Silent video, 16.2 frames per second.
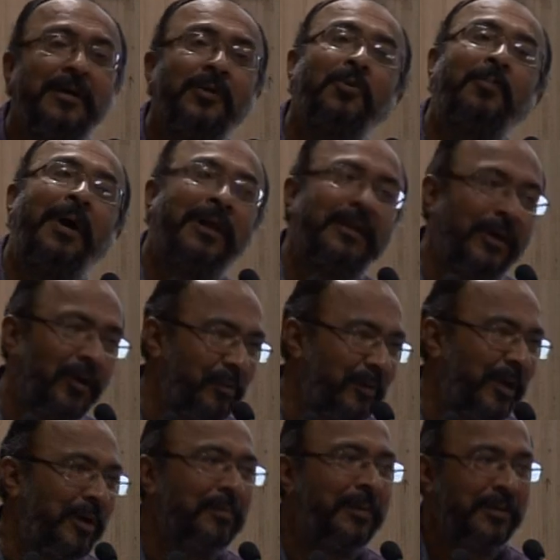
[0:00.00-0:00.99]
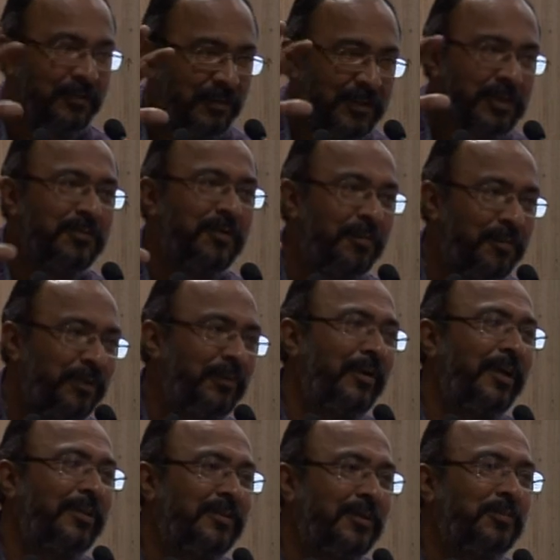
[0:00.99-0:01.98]
तुम आ जाओ मेरे पास विच इज़ वॉट
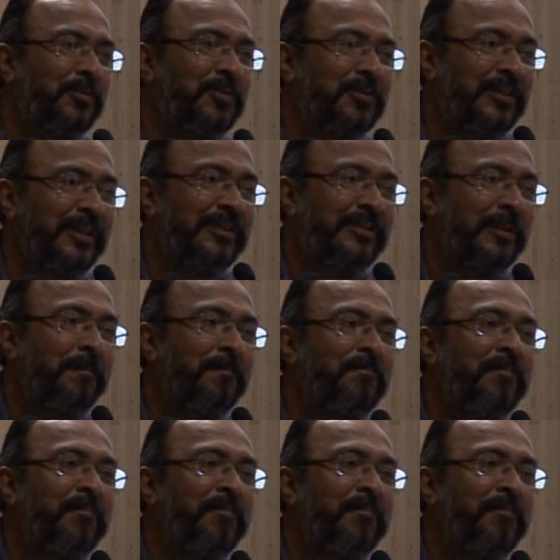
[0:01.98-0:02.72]
पृथ्वीराज कपूर सेज